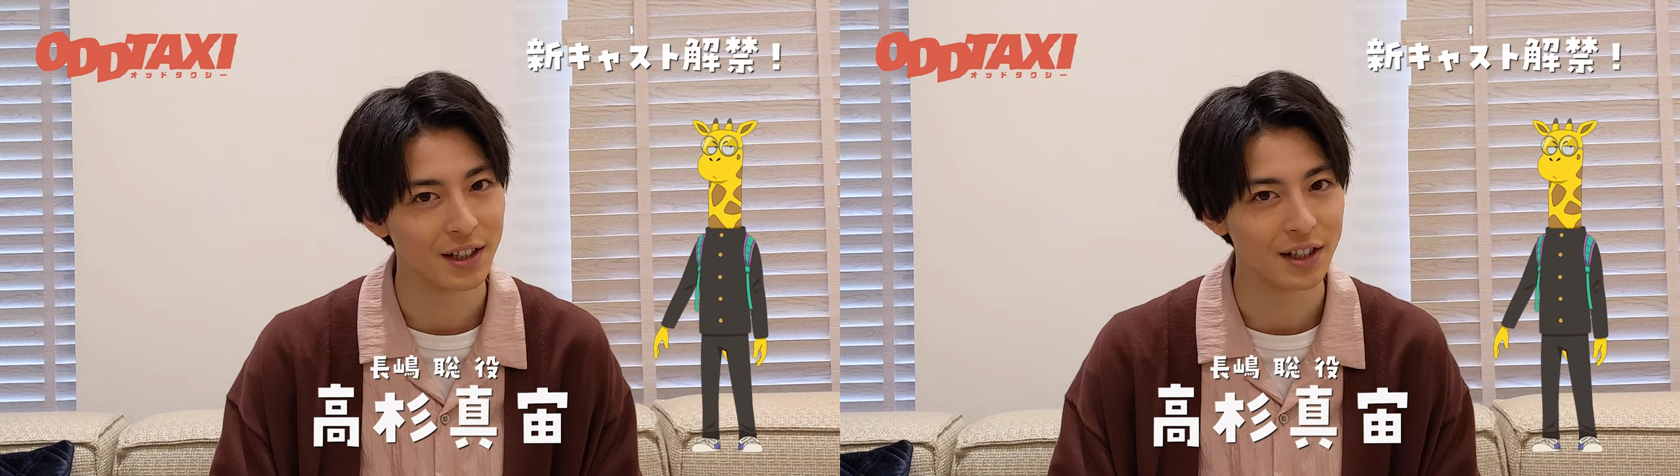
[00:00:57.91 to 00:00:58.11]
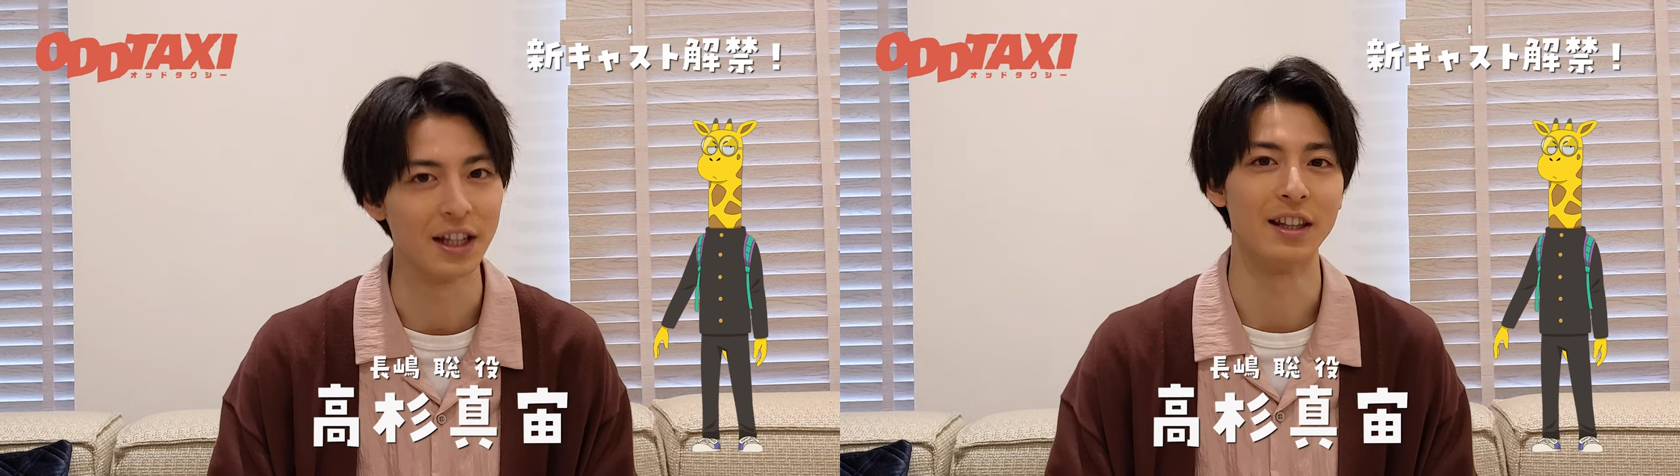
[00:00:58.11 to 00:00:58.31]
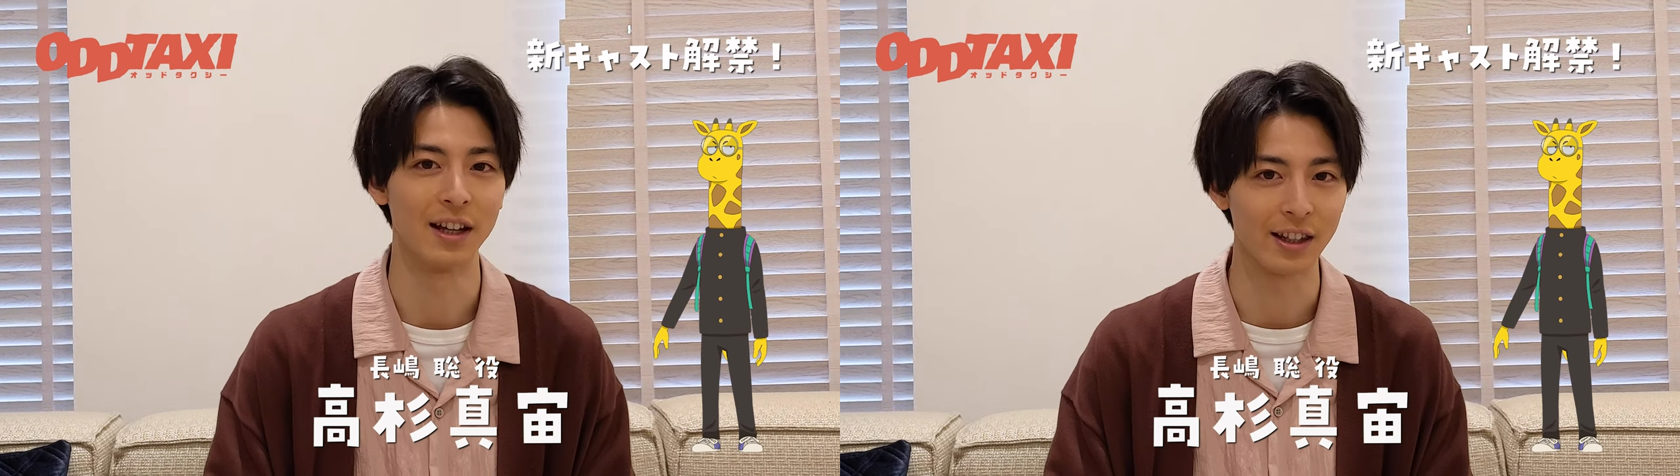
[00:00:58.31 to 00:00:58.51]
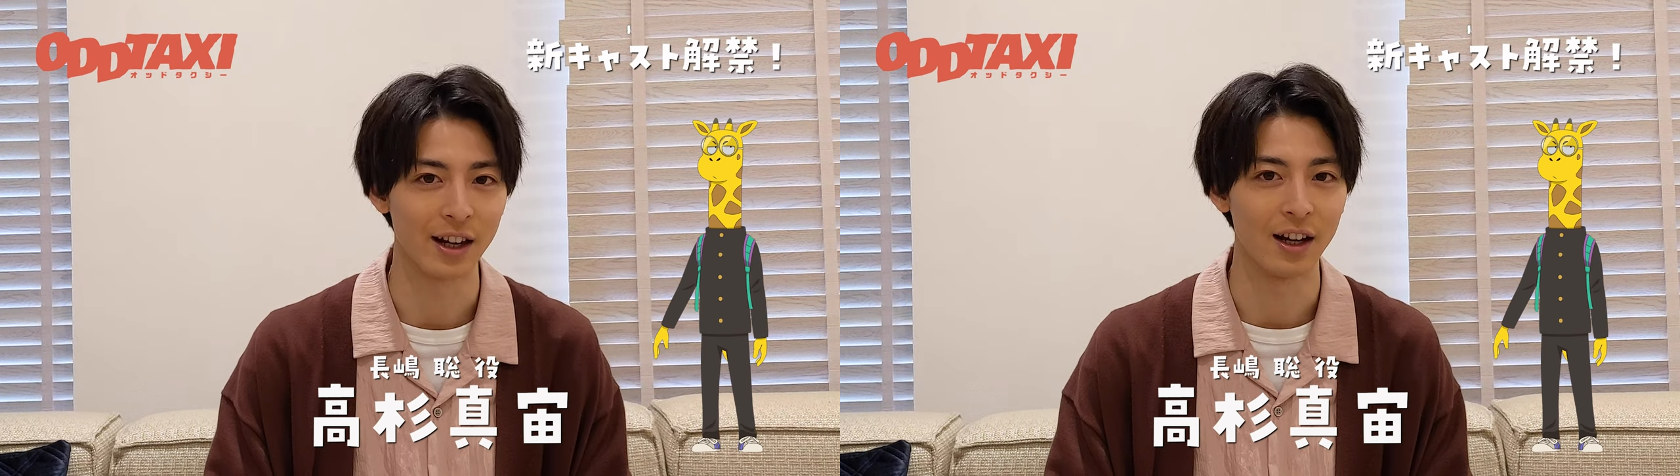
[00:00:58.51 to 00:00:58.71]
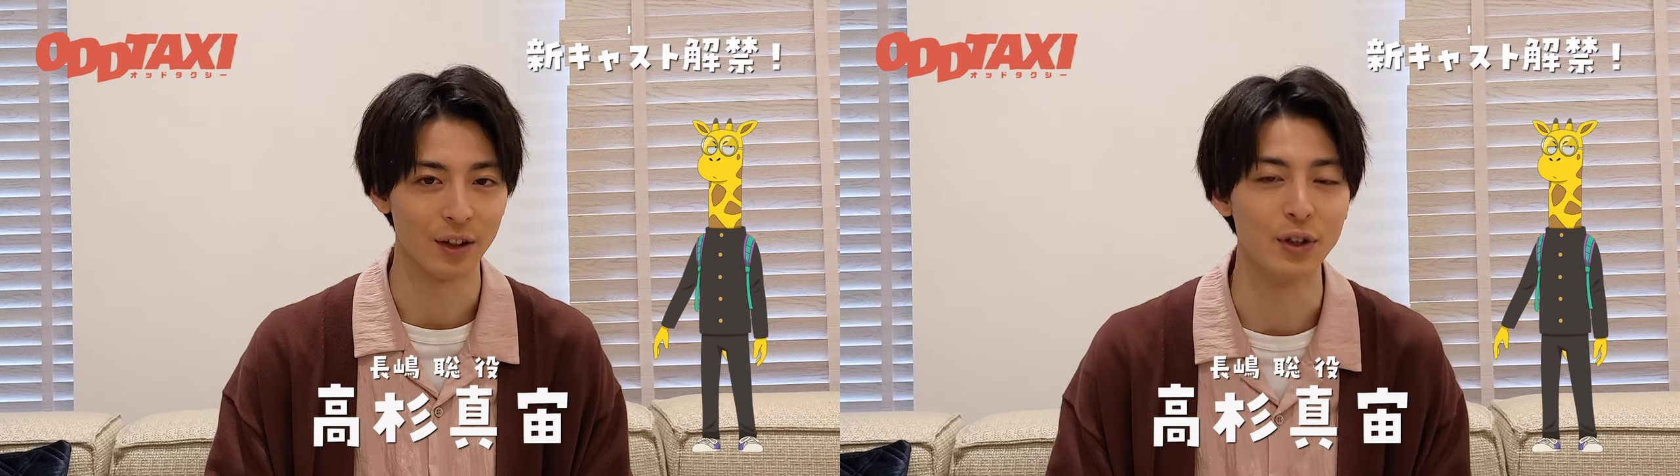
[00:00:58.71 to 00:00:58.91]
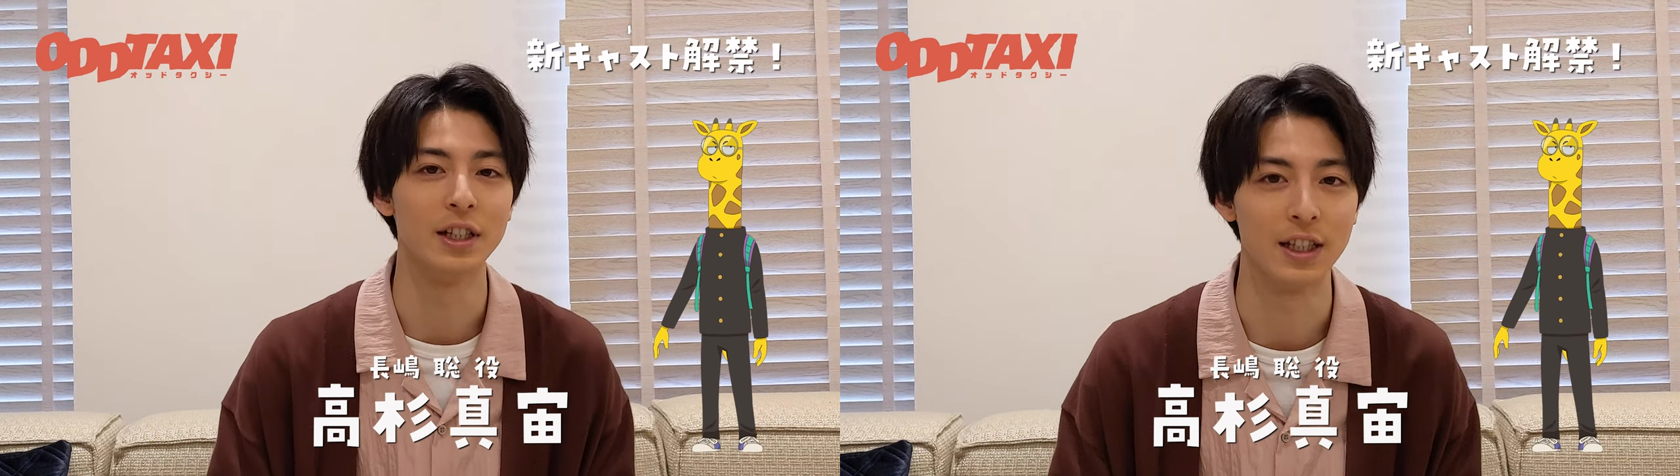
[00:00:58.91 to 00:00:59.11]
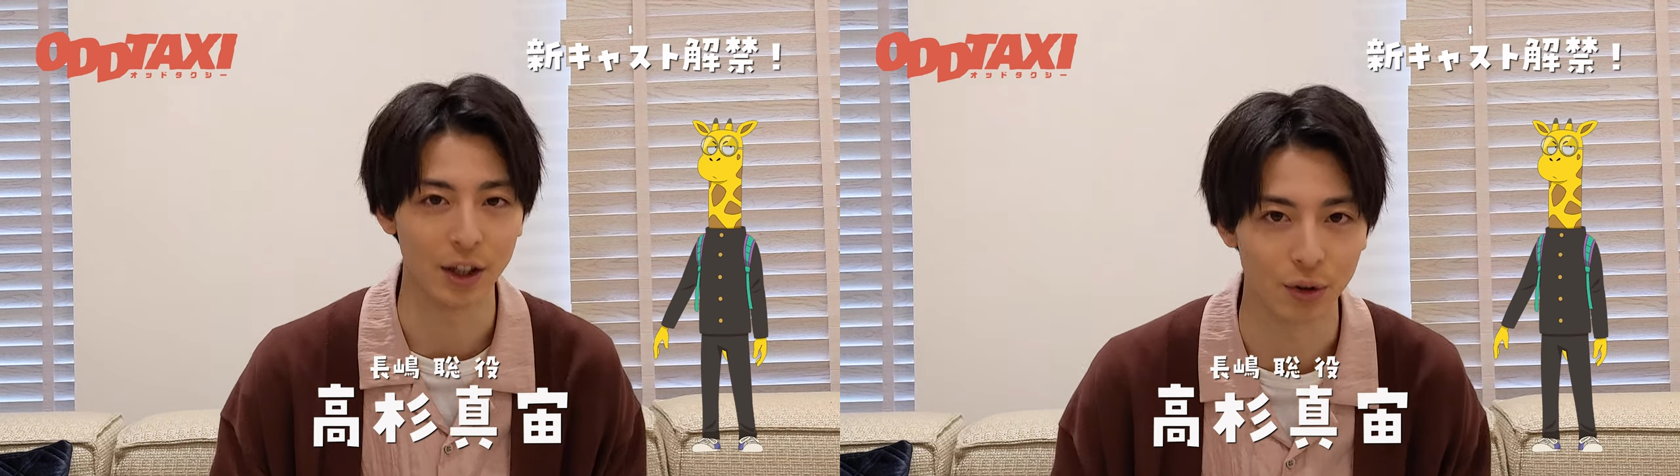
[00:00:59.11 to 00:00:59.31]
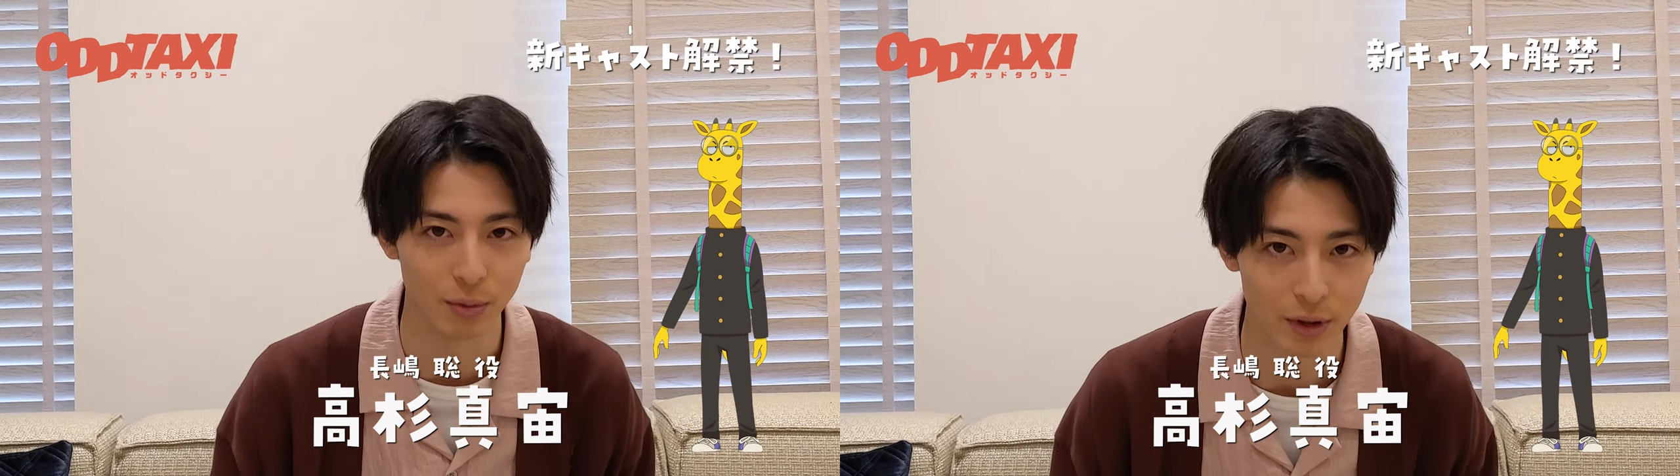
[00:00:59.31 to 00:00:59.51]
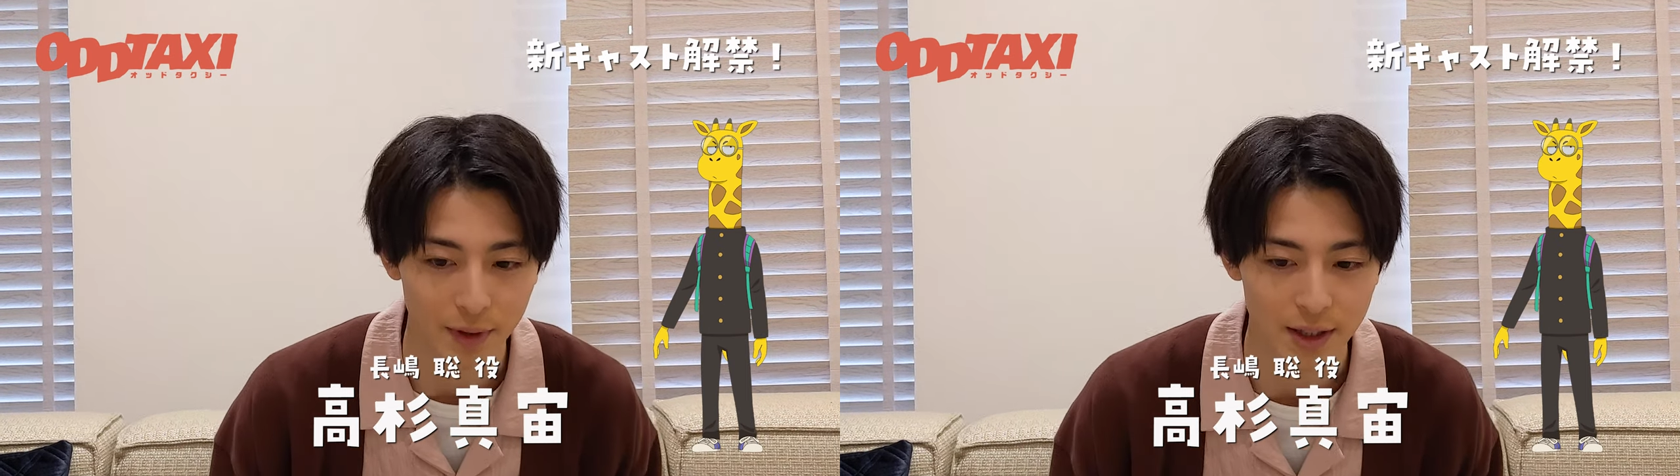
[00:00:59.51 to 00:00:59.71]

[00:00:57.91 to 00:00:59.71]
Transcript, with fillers: していただけたら嬉しいなと思いま